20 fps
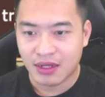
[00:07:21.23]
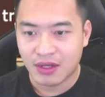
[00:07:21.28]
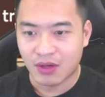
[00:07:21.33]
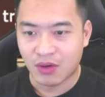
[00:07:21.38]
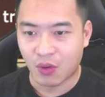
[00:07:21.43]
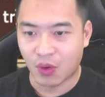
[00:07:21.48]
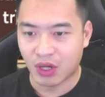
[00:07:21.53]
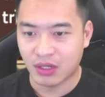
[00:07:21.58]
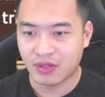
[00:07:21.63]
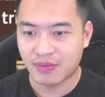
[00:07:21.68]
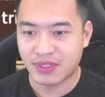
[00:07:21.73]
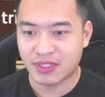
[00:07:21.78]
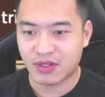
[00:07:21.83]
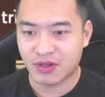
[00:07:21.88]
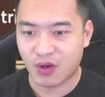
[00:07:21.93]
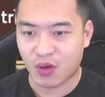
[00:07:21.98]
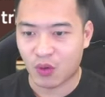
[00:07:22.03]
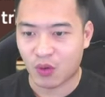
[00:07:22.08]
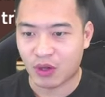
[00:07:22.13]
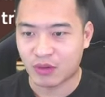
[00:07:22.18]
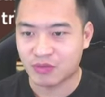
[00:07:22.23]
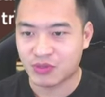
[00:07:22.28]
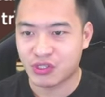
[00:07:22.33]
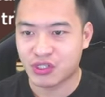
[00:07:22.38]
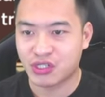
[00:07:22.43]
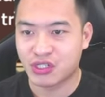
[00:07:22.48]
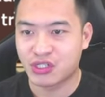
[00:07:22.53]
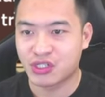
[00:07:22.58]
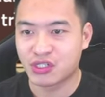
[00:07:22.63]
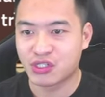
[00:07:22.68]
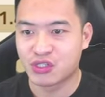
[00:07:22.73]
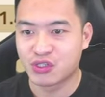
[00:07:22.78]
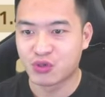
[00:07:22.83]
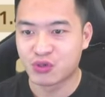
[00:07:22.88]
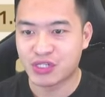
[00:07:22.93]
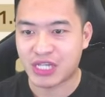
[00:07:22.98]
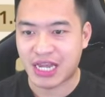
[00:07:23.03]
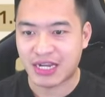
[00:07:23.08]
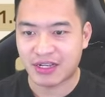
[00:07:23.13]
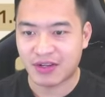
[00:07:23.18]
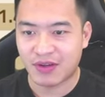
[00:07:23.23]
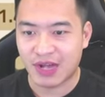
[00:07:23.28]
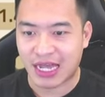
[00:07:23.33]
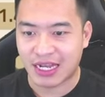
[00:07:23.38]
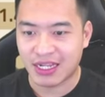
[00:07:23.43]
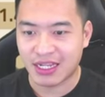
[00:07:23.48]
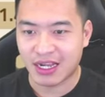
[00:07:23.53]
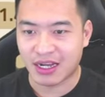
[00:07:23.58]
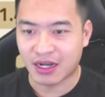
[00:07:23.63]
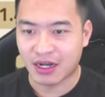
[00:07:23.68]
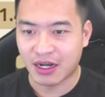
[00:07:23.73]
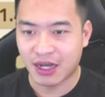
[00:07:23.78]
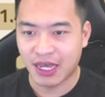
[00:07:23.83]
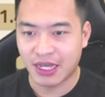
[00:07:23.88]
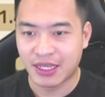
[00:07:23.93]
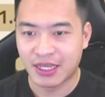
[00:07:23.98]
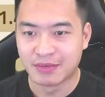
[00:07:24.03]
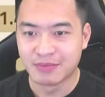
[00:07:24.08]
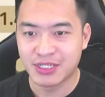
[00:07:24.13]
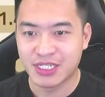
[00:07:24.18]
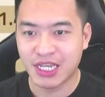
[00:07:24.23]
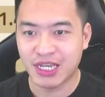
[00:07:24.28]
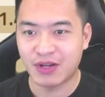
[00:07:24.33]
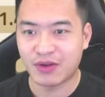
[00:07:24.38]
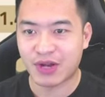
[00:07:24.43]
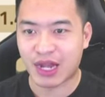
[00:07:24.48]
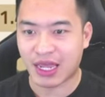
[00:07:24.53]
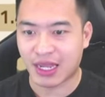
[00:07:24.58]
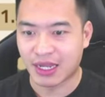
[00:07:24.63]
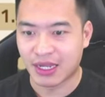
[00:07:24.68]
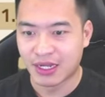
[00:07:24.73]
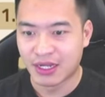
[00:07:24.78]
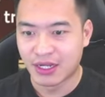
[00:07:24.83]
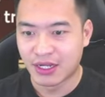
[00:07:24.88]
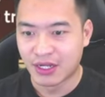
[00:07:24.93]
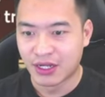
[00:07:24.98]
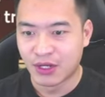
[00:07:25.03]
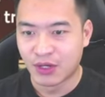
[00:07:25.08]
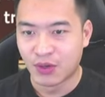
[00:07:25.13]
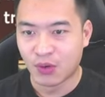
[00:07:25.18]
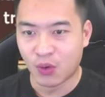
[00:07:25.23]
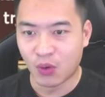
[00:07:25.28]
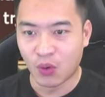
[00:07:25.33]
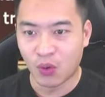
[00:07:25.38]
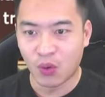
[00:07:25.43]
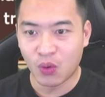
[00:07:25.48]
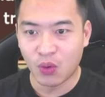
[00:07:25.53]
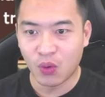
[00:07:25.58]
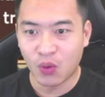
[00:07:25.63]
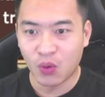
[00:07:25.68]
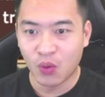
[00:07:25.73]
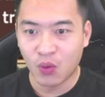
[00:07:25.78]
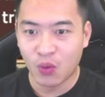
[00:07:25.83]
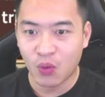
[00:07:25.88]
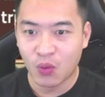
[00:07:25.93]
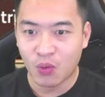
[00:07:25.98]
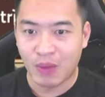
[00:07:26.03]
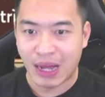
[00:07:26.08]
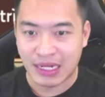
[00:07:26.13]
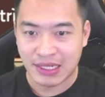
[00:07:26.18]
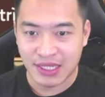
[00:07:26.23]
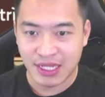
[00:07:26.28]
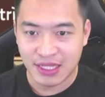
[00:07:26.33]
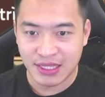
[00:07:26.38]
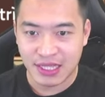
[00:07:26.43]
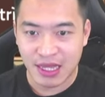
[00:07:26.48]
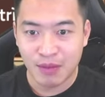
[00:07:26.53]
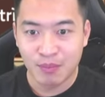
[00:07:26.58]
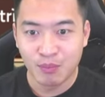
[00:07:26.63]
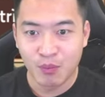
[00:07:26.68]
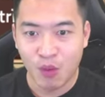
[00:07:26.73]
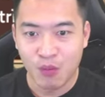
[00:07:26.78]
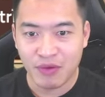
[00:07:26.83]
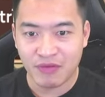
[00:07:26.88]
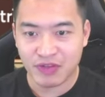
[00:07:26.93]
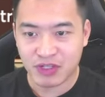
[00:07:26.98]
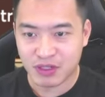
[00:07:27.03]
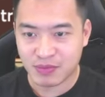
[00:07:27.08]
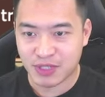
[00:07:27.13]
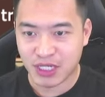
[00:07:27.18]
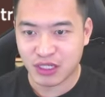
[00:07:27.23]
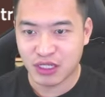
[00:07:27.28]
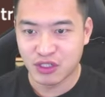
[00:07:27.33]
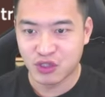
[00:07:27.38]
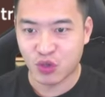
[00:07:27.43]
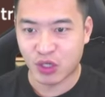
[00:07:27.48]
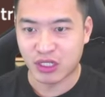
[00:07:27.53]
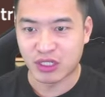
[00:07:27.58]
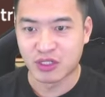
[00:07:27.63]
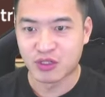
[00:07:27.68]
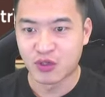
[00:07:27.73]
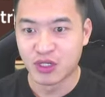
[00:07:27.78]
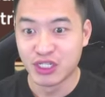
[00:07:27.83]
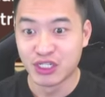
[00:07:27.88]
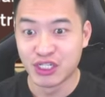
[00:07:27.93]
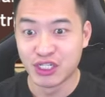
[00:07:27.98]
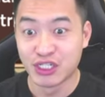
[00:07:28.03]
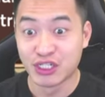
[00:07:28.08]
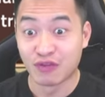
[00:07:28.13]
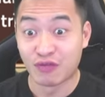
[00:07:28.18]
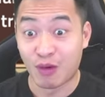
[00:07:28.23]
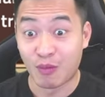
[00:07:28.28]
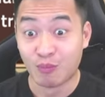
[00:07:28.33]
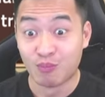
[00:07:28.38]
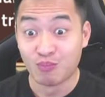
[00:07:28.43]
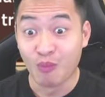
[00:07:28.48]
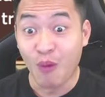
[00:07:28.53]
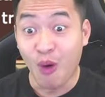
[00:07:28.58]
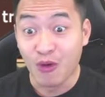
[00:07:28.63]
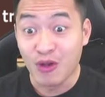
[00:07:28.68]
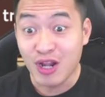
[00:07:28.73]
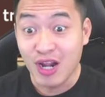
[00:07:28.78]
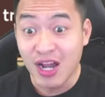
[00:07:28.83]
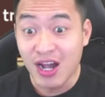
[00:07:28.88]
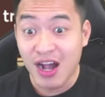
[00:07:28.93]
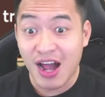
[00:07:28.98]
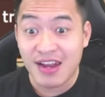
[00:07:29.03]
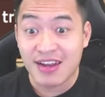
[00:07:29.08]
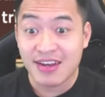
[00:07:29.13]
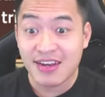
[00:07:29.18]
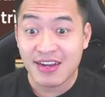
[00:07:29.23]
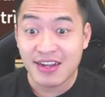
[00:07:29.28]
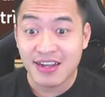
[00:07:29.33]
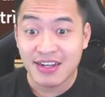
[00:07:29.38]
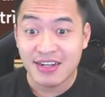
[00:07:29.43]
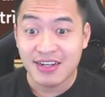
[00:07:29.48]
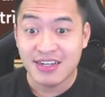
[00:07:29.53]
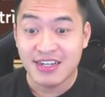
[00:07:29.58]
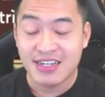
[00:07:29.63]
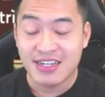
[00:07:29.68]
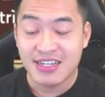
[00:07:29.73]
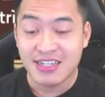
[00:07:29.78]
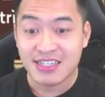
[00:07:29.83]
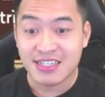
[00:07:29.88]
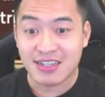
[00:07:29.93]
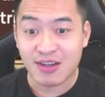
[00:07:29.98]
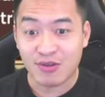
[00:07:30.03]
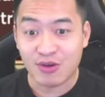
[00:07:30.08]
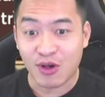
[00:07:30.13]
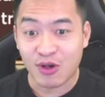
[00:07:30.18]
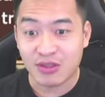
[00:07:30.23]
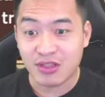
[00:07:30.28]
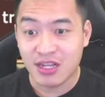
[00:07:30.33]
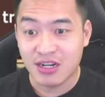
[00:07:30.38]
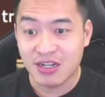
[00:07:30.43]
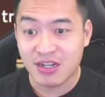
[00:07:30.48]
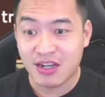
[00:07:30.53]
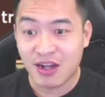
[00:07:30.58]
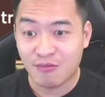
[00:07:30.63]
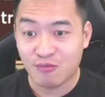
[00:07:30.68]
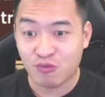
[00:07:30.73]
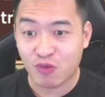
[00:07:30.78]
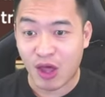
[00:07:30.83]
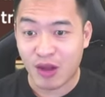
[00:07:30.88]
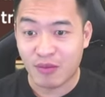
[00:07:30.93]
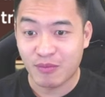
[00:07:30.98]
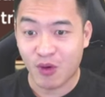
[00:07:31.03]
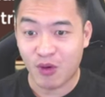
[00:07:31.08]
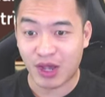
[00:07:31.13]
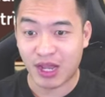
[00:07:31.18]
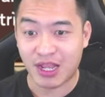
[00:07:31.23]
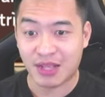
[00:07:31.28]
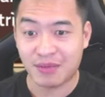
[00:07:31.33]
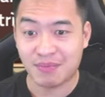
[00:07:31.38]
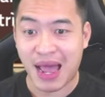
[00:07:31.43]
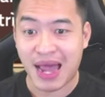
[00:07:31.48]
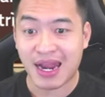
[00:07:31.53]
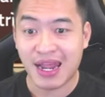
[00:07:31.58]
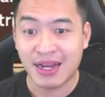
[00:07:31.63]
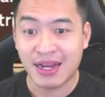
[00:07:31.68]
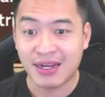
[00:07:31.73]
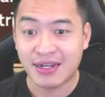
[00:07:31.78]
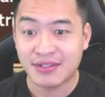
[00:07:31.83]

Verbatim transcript: bỏ nhưng mà sao nộ của em túi xanh nó ngắn nhỉ Hệ kiếm sĩ luôn này Woo! Bản thân tăng 40% sát thương chuẩn duy trì trong vòng 4 lượt sau đó tấn công toàn bộ kẻ địch 3 lần